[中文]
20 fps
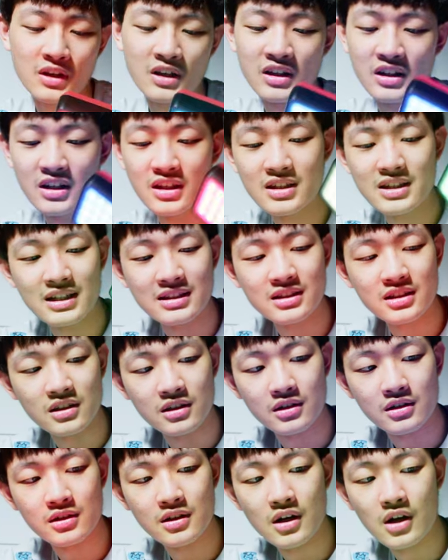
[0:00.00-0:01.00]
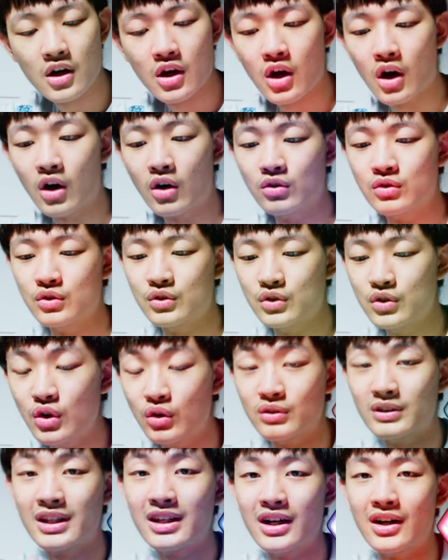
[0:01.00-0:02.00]
一在这儿，我就是
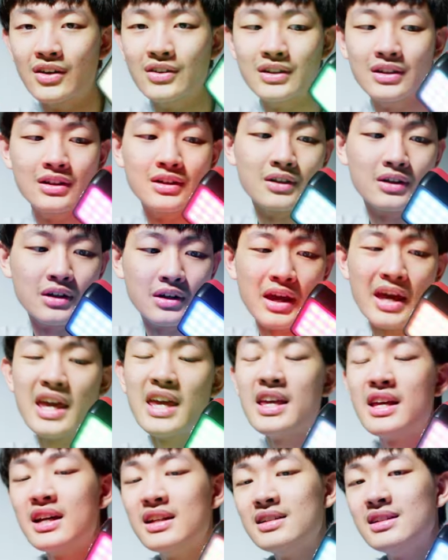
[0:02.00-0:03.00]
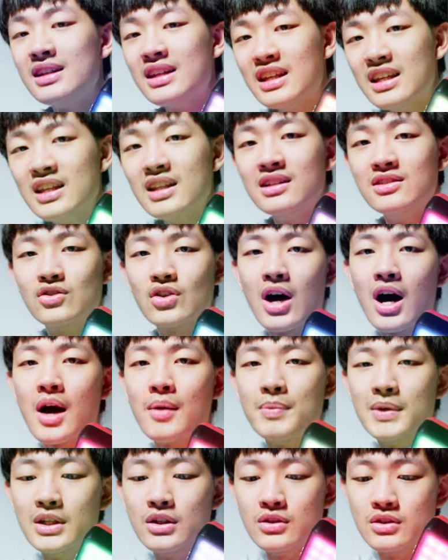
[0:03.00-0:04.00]
用跳的。A 跟一的差
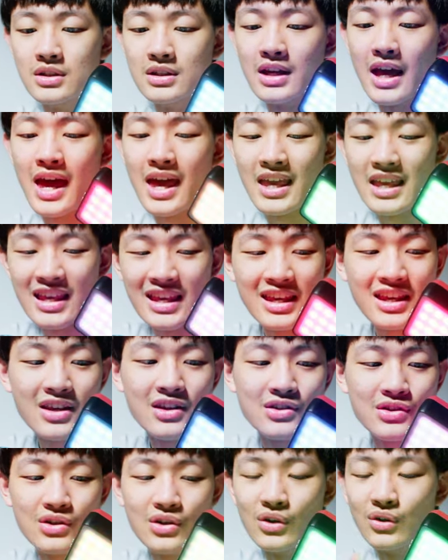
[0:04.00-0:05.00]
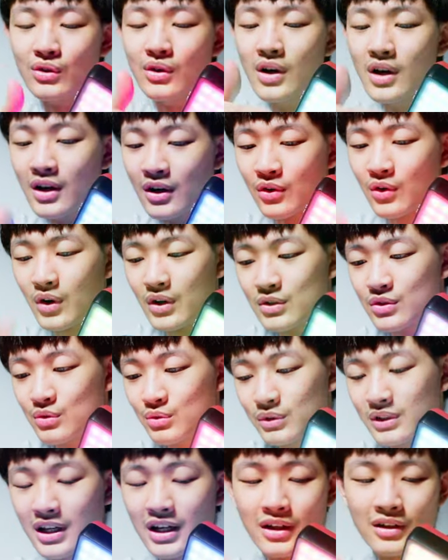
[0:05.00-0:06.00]
别是。一是用快速
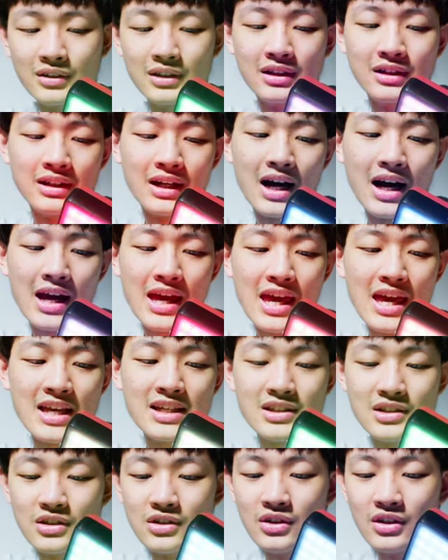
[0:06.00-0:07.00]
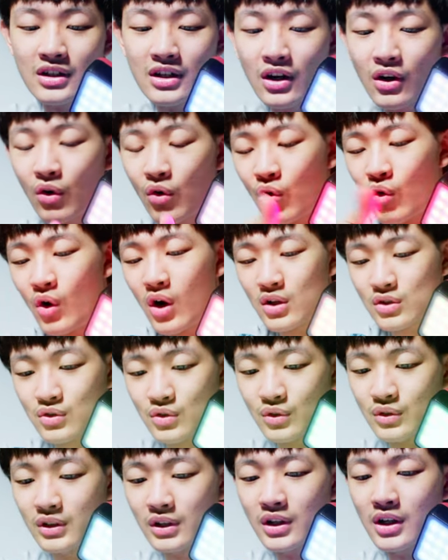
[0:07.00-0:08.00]
跳的，那 A 是一个滑
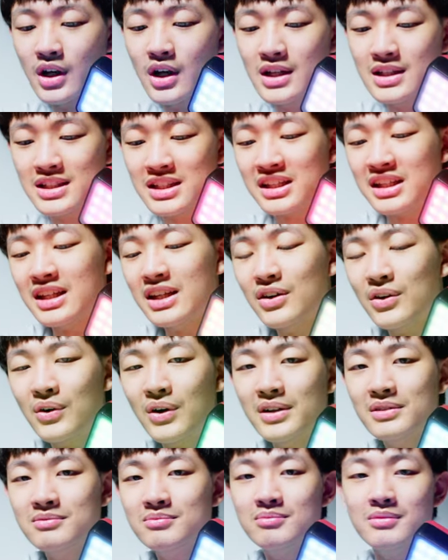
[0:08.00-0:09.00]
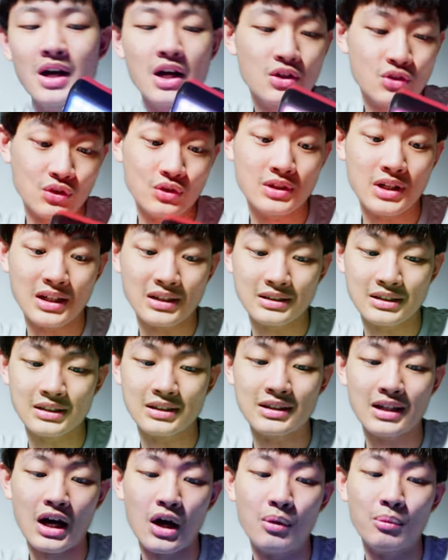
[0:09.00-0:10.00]
顺的切换，就这样子。
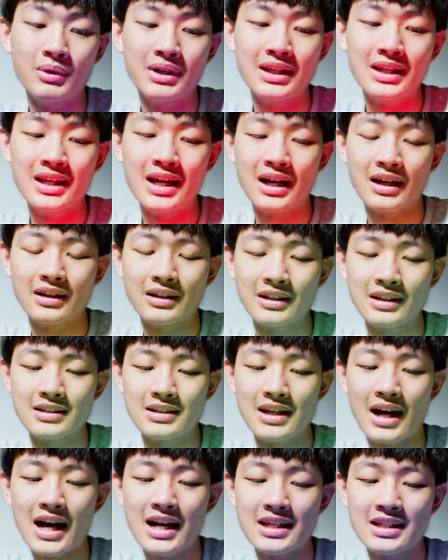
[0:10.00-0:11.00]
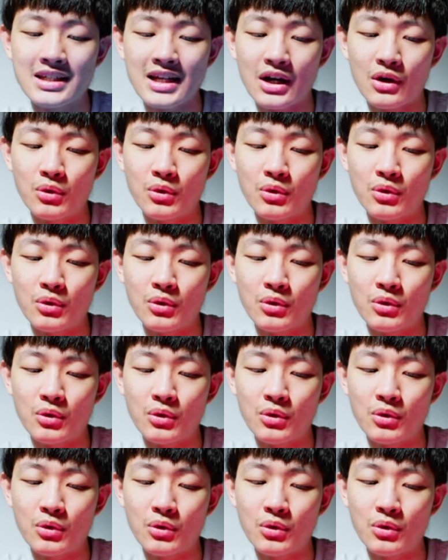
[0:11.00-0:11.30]
那我们一样也是按一下